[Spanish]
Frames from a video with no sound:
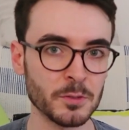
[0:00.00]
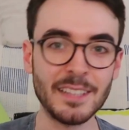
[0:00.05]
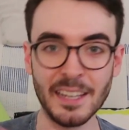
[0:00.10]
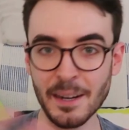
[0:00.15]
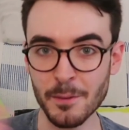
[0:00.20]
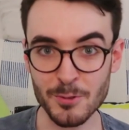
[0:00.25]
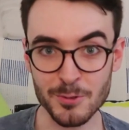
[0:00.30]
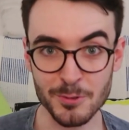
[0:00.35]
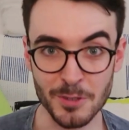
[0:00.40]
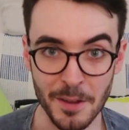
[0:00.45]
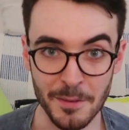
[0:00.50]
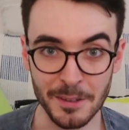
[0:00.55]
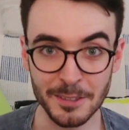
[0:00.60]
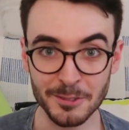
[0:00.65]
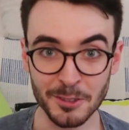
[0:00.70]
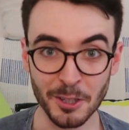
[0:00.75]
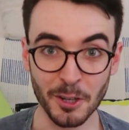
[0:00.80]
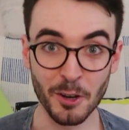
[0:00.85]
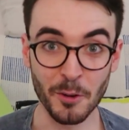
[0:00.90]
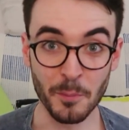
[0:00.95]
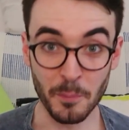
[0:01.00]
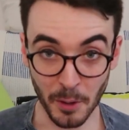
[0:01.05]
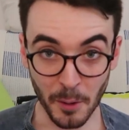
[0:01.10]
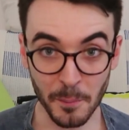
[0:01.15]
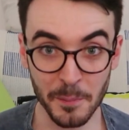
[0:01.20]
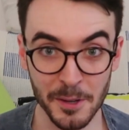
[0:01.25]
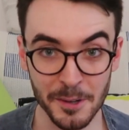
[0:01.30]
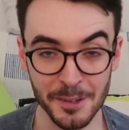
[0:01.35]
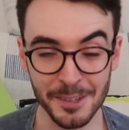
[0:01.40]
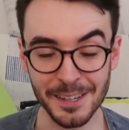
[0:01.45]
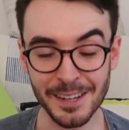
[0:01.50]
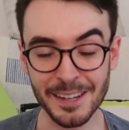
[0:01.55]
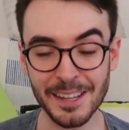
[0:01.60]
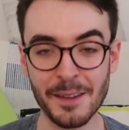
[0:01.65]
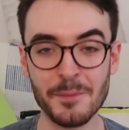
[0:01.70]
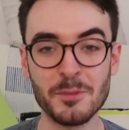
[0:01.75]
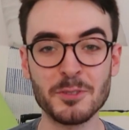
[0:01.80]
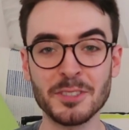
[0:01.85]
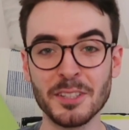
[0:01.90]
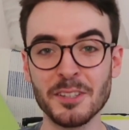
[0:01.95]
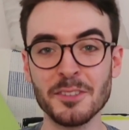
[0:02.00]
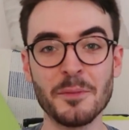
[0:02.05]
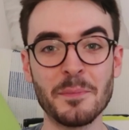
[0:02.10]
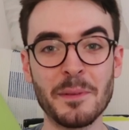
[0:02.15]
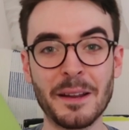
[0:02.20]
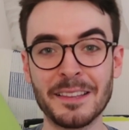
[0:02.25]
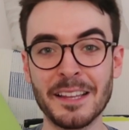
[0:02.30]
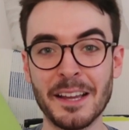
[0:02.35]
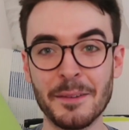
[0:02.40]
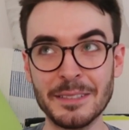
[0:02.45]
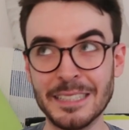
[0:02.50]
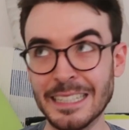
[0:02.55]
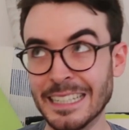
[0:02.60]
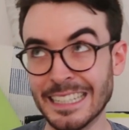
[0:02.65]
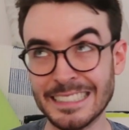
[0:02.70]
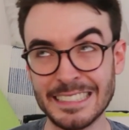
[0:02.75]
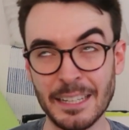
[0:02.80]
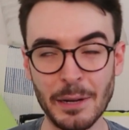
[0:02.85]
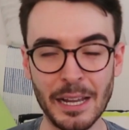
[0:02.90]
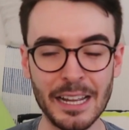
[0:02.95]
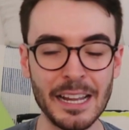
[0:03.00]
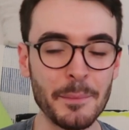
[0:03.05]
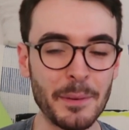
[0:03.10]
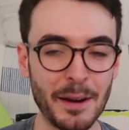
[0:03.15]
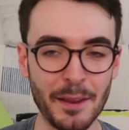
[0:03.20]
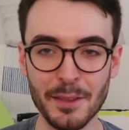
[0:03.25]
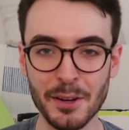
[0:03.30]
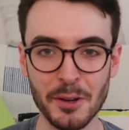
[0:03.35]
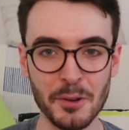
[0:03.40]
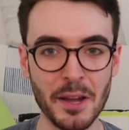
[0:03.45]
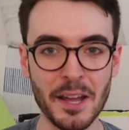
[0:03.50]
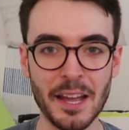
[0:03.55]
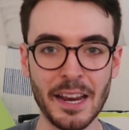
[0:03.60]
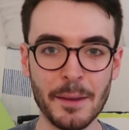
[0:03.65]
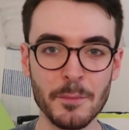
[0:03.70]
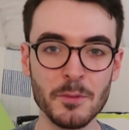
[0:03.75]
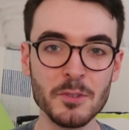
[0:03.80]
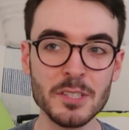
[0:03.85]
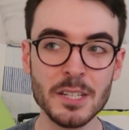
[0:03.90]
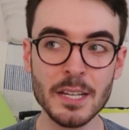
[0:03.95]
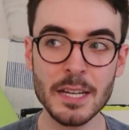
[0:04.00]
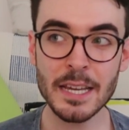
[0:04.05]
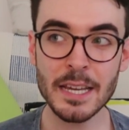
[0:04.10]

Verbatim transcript: Tenemos un evento propio en el que hemos tenido prácticamente carta blanca para hacer lo que queramos.